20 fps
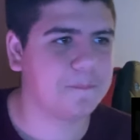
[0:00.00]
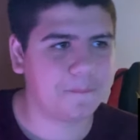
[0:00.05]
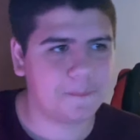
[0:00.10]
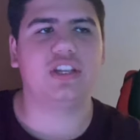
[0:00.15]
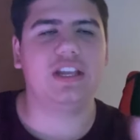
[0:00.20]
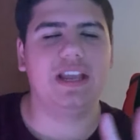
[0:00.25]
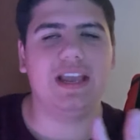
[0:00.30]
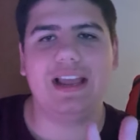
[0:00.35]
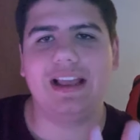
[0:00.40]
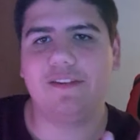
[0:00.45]

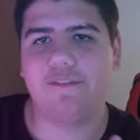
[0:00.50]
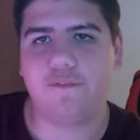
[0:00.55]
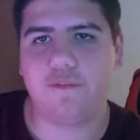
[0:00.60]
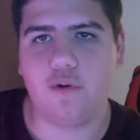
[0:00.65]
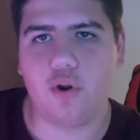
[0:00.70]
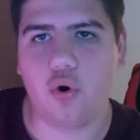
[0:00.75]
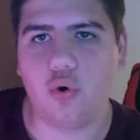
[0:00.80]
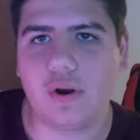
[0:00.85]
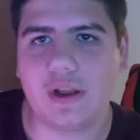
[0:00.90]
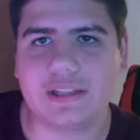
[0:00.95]
sí, el
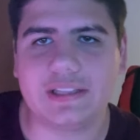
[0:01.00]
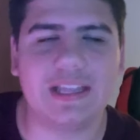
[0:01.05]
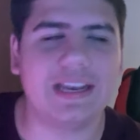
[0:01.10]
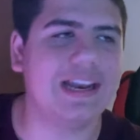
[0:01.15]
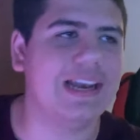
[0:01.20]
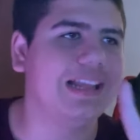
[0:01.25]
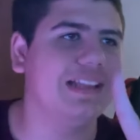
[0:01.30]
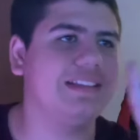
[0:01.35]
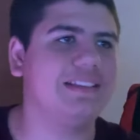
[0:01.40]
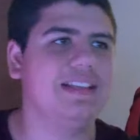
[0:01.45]
flow que
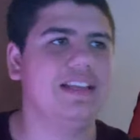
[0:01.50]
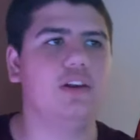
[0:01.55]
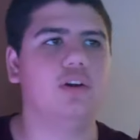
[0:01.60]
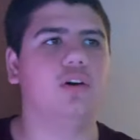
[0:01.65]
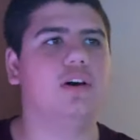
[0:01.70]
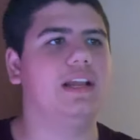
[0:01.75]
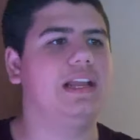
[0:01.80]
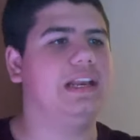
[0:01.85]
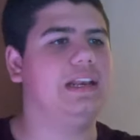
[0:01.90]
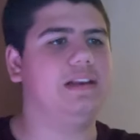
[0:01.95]
tiene, el
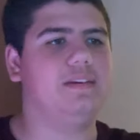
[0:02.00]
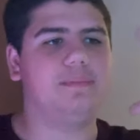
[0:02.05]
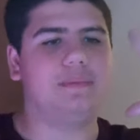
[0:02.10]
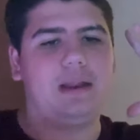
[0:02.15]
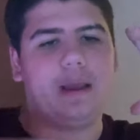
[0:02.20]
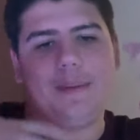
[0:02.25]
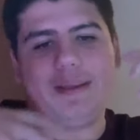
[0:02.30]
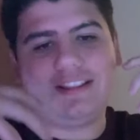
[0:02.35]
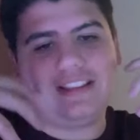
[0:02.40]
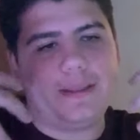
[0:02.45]
estilo, el,
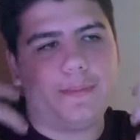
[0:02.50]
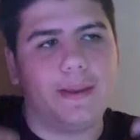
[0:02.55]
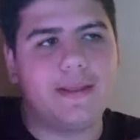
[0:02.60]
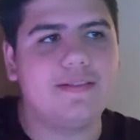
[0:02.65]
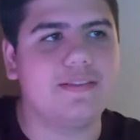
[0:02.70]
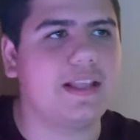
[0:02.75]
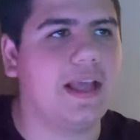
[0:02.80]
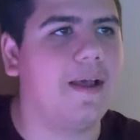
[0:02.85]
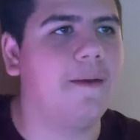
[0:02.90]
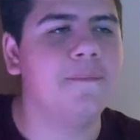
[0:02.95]
la
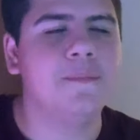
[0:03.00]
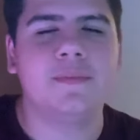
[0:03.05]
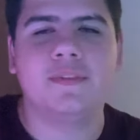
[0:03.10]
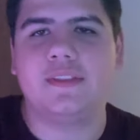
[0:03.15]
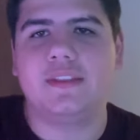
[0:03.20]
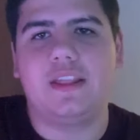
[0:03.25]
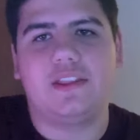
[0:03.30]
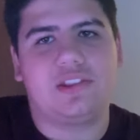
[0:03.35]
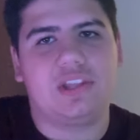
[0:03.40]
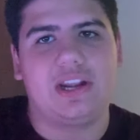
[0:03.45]
vestimenta
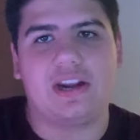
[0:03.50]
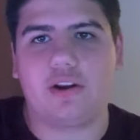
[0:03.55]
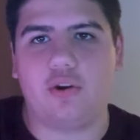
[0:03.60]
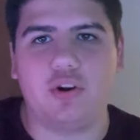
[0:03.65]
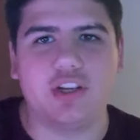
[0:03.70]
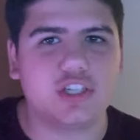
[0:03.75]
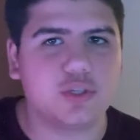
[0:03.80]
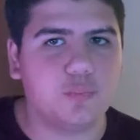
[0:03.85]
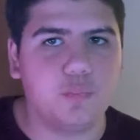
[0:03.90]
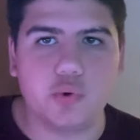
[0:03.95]
de
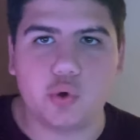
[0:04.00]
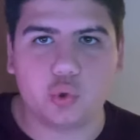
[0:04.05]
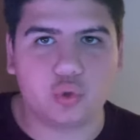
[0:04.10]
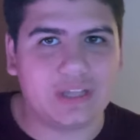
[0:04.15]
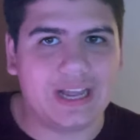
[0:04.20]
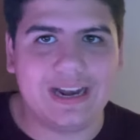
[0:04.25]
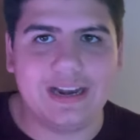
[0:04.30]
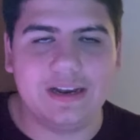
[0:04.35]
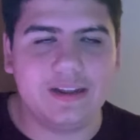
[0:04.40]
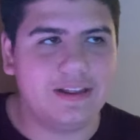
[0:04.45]
CRO es
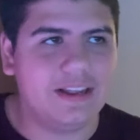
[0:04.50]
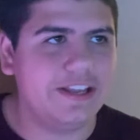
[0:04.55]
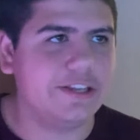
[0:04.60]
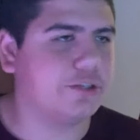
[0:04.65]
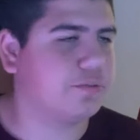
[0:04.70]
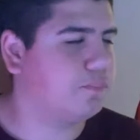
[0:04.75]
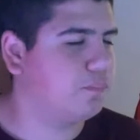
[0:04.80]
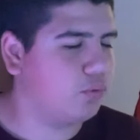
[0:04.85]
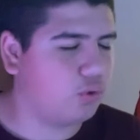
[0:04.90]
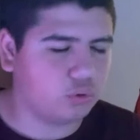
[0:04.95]
brutal,
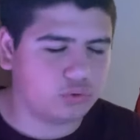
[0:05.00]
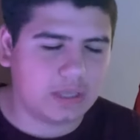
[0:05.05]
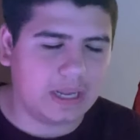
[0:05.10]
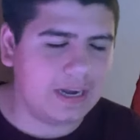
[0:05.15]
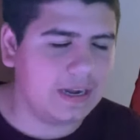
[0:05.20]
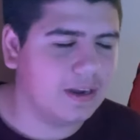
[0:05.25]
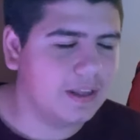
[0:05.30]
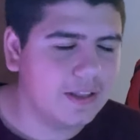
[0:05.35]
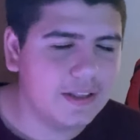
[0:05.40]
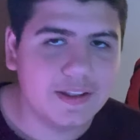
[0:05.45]
es
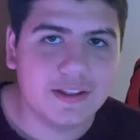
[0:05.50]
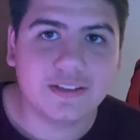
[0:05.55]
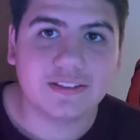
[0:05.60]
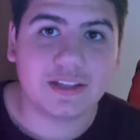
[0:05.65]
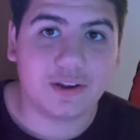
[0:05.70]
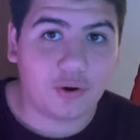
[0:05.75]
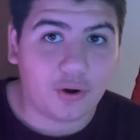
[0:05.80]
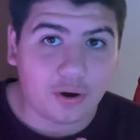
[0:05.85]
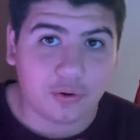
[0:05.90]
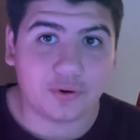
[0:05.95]
brutal.
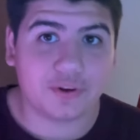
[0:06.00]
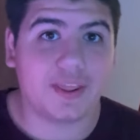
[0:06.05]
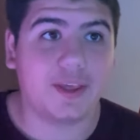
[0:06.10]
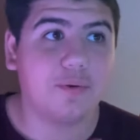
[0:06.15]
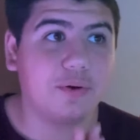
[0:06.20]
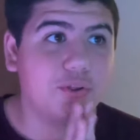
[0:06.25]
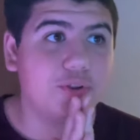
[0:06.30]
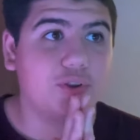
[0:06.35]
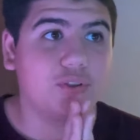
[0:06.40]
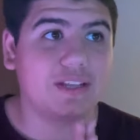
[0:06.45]
¿Os
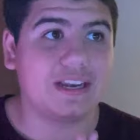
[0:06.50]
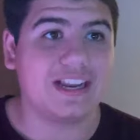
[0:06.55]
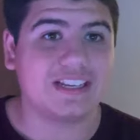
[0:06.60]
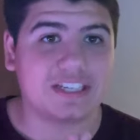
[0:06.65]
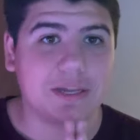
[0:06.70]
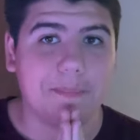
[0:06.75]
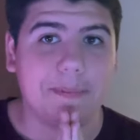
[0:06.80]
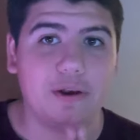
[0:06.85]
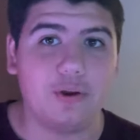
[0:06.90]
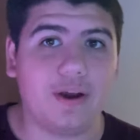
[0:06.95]
acordáis cuando yo tenía
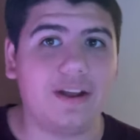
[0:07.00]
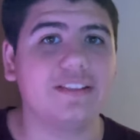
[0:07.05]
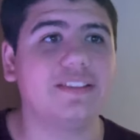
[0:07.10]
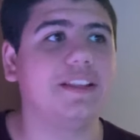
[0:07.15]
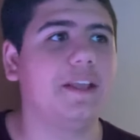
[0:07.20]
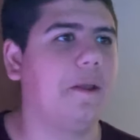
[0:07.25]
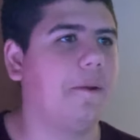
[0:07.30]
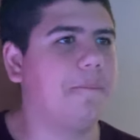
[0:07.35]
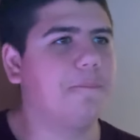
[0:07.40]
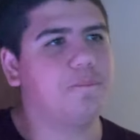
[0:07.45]
ese pelo
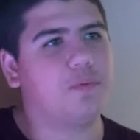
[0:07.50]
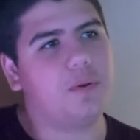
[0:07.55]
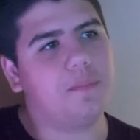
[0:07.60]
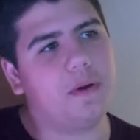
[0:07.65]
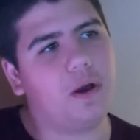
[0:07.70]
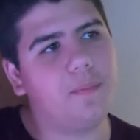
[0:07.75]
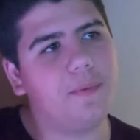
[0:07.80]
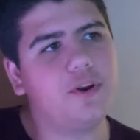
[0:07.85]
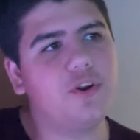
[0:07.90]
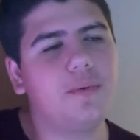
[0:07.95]
antes? Pues
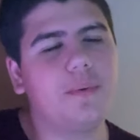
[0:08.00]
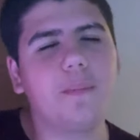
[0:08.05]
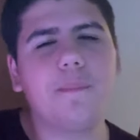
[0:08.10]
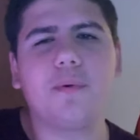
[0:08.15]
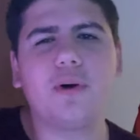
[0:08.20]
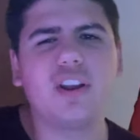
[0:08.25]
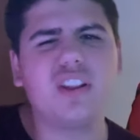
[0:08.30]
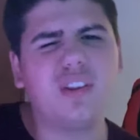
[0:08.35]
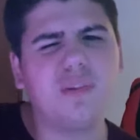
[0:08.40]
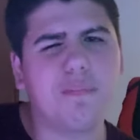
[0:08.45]
más o menos iba un
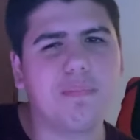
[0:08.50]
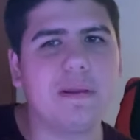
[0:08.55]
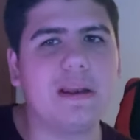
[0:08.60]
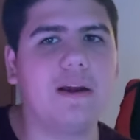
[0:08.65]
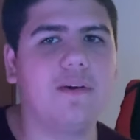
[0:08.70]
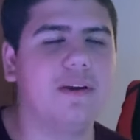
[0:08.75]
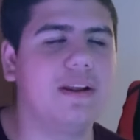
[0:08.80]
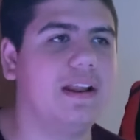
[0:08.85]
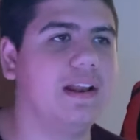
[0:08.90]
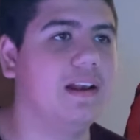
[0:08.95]
poquito
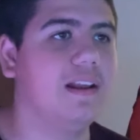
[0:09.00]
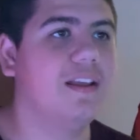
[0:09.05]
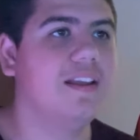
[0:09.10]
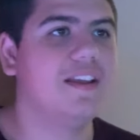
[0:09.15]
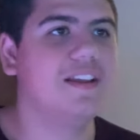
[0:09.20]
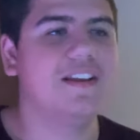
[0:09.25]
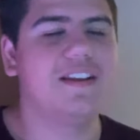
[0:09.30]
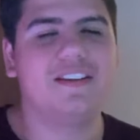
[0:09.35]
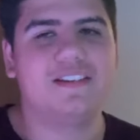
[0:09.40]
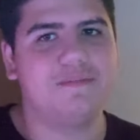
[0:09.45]
inspirado en él.
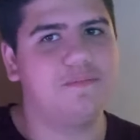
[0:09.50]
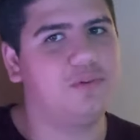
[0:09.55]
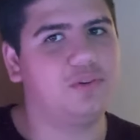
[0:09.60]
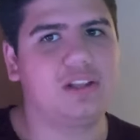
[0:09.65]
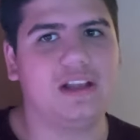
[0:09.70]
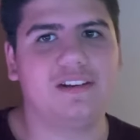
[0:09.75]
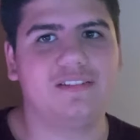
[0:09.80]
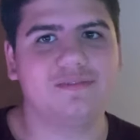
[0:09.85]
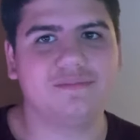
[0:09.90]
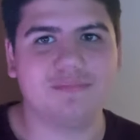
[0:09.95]

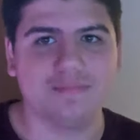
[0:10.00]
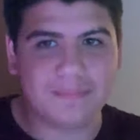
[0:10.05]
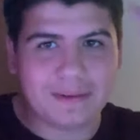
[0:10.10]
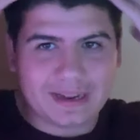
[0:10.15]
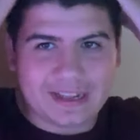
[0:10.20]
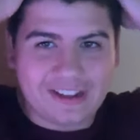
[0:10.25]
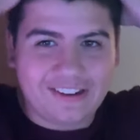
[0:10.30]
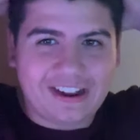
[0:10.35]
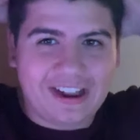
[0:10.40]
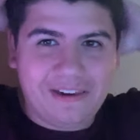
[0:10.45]
Brutal. Me
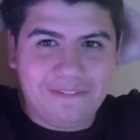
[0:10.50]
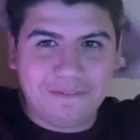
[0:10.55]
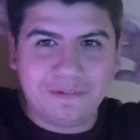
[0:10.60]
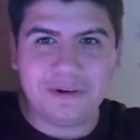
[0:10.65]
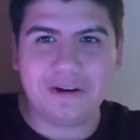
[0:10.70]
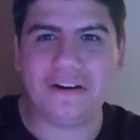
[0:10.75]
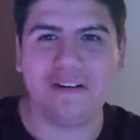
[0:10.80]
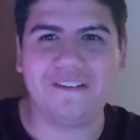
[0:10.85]
he quedado calvo,